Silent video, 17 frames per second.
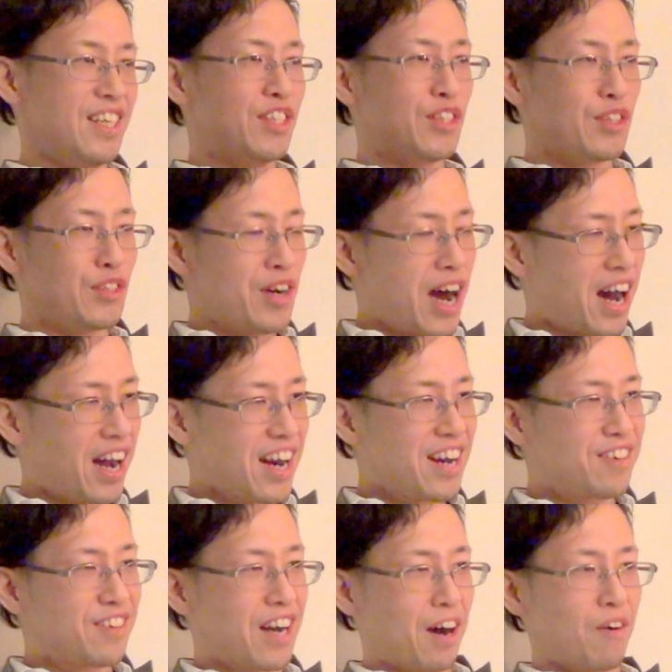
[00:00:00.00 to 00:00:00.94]
一瞬晴
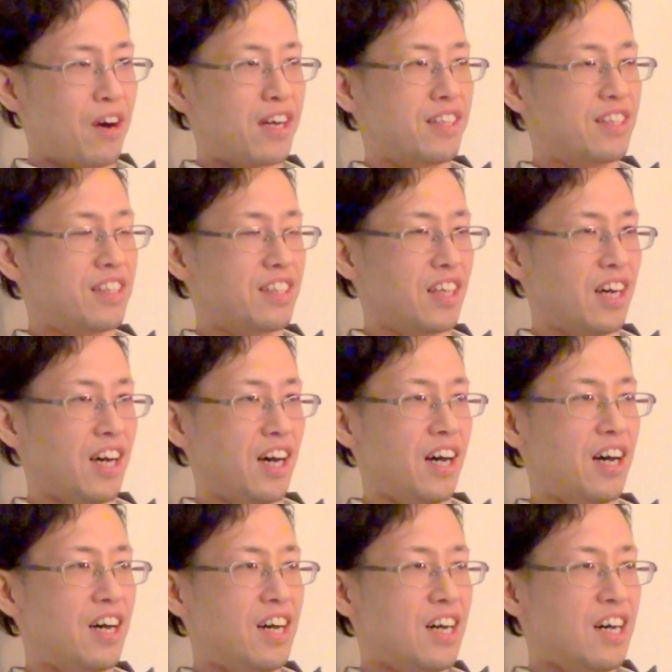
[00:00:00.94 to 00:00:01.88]
れる代わりにさ、